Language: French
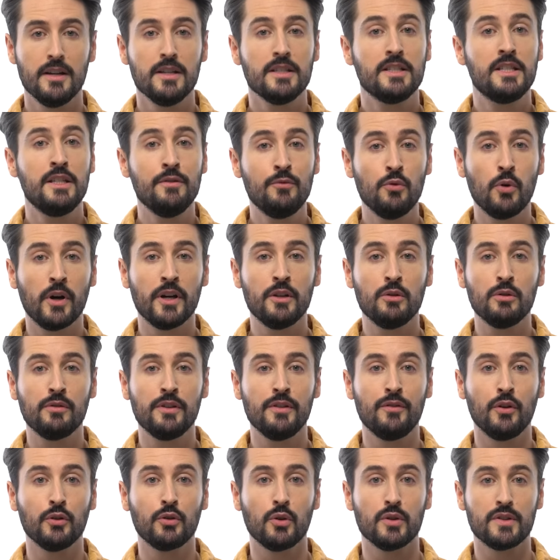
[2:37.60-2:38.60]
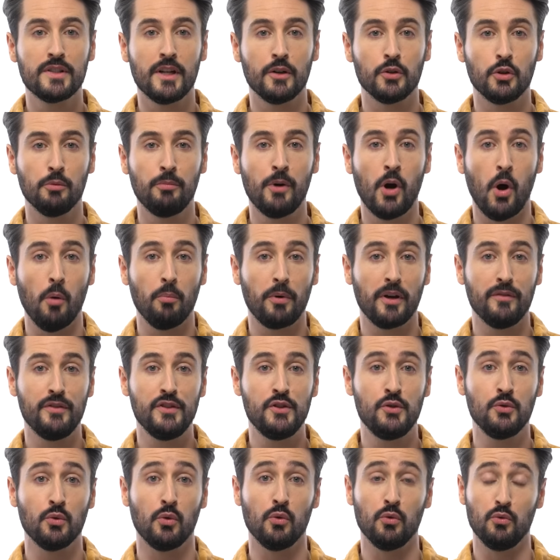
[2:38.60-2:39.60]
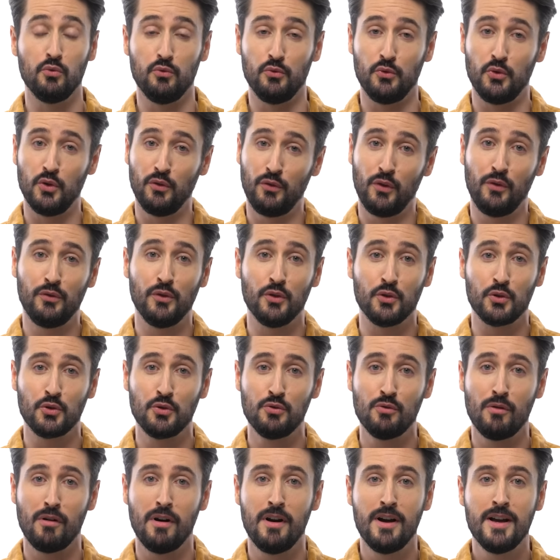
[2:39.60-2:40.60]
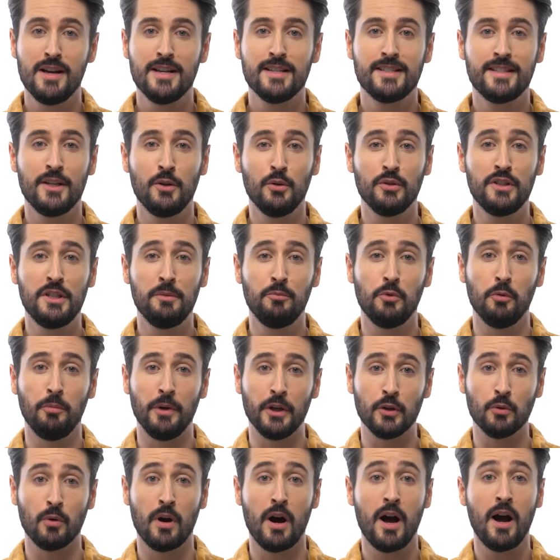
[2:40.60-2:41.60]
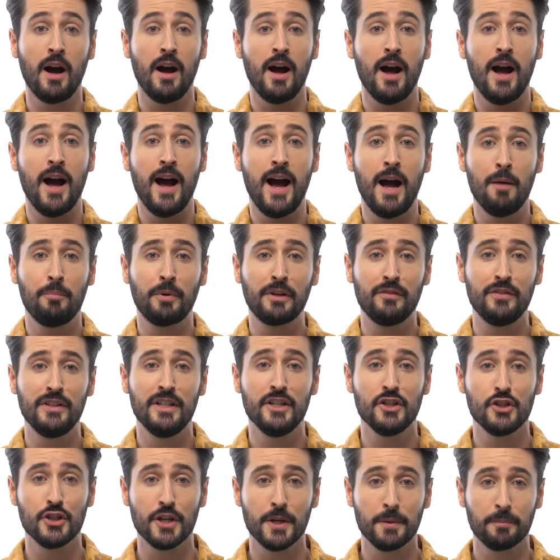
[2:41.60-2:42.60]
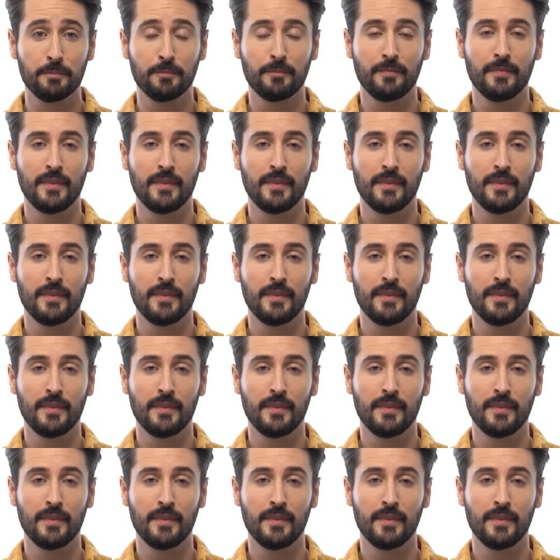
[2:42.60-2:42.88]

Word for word: Si vous rénovez votre salle de bain en prévision de vos vieux jours, c'est le type de baignoire à privilégier.